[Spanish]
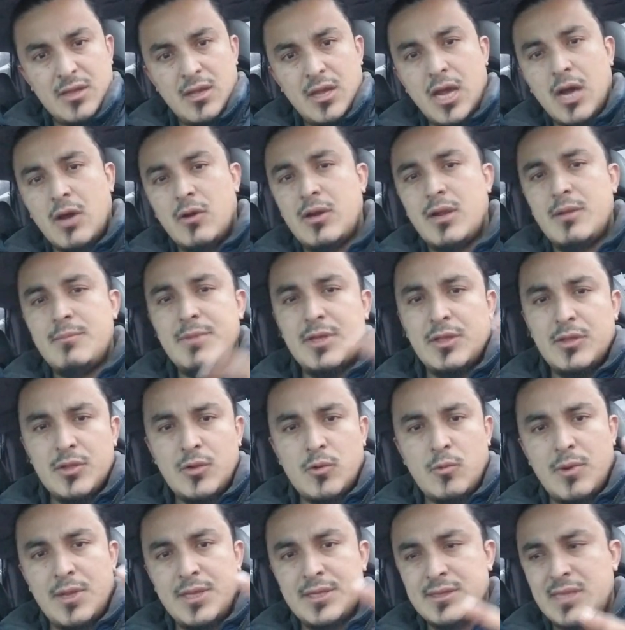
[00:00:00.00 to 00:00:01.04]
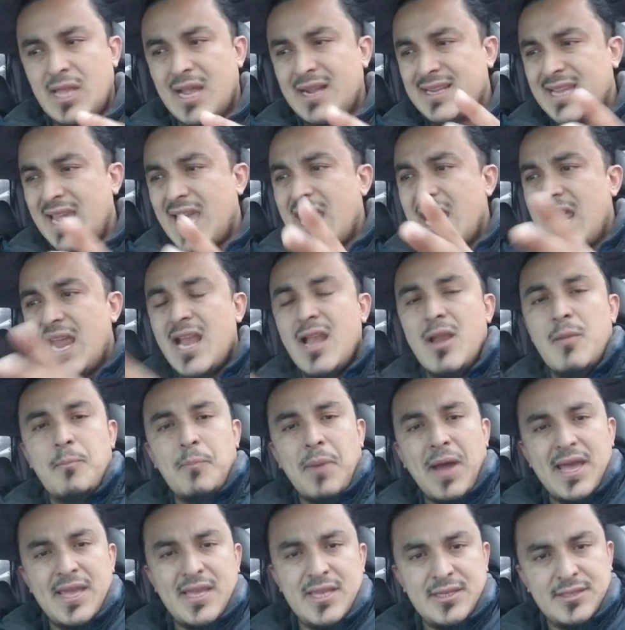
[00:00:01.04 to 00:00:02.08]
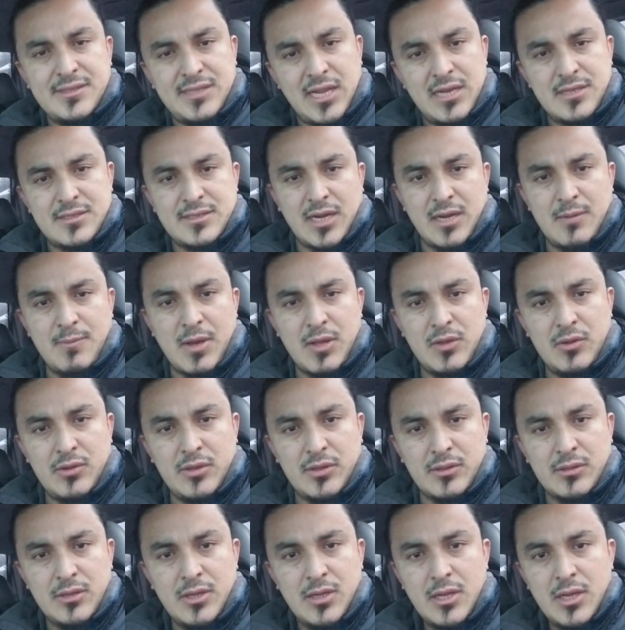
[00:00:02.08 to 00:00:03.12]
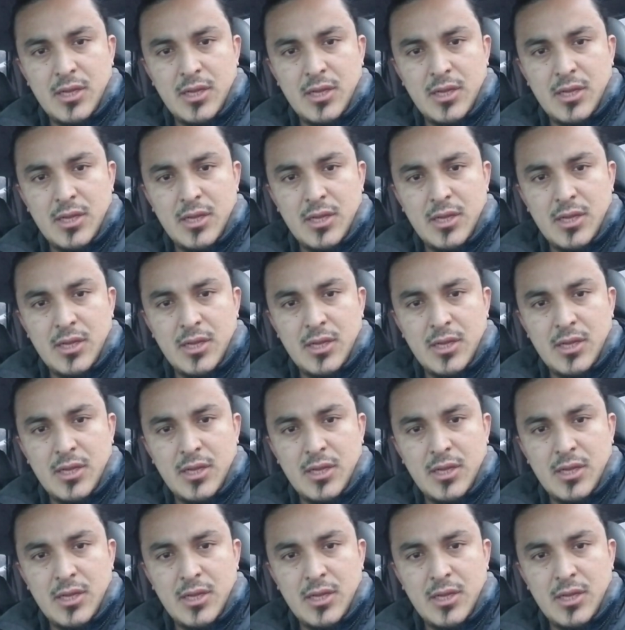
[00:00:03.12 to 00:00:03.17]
ahora me doy cuenta que el país de El Salvador